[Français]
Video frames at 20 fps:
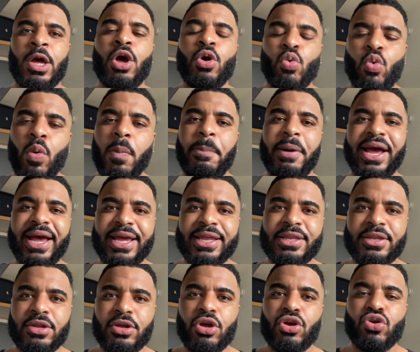
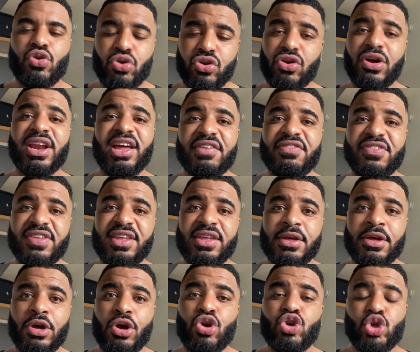Comprennent que dans la vie,
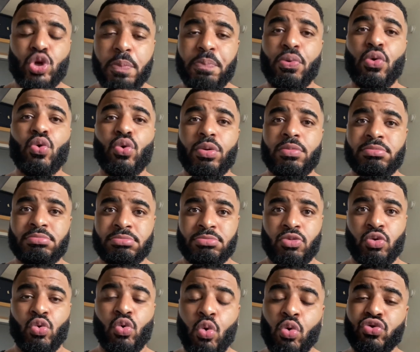tu peux
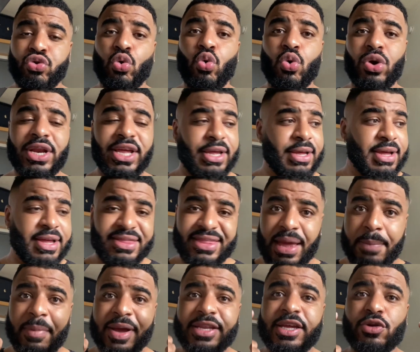contrôler
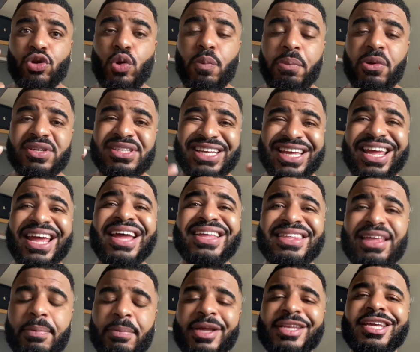ta manière de penser,
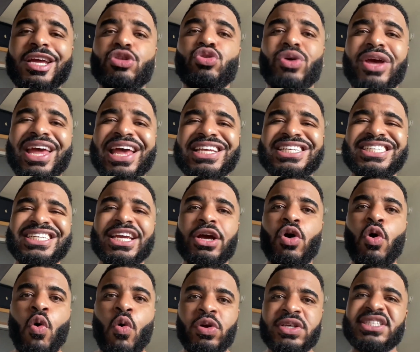ta manière de réagir
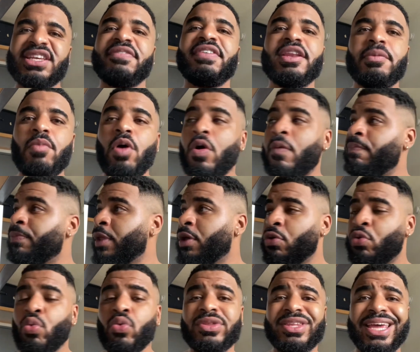aux événements.
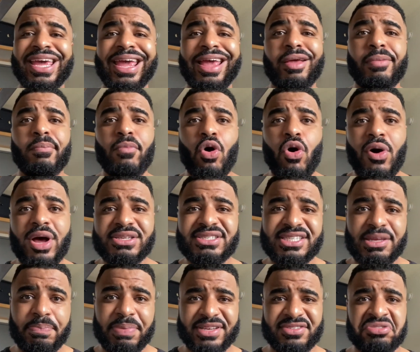Contrairement à
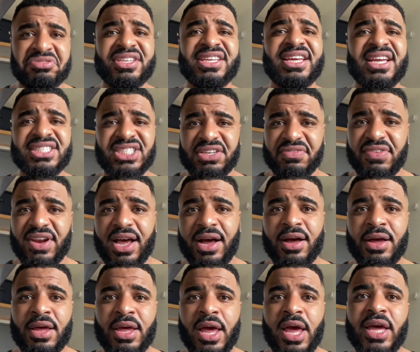ces personnes
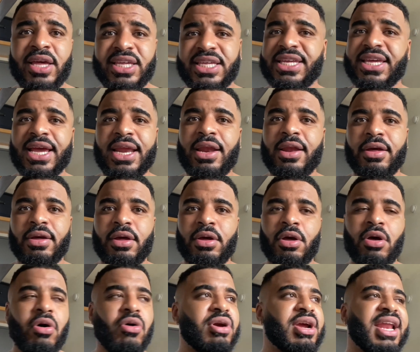négatives-là, qui, elles,
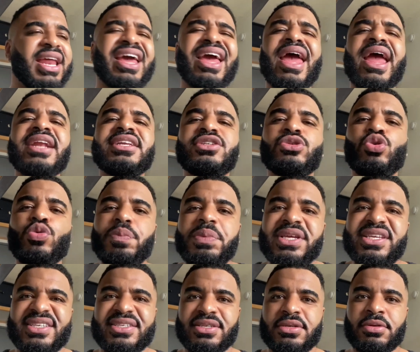en clair, elles
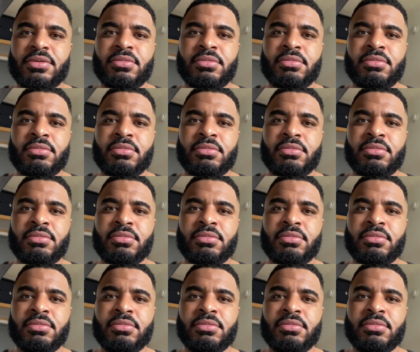subissent.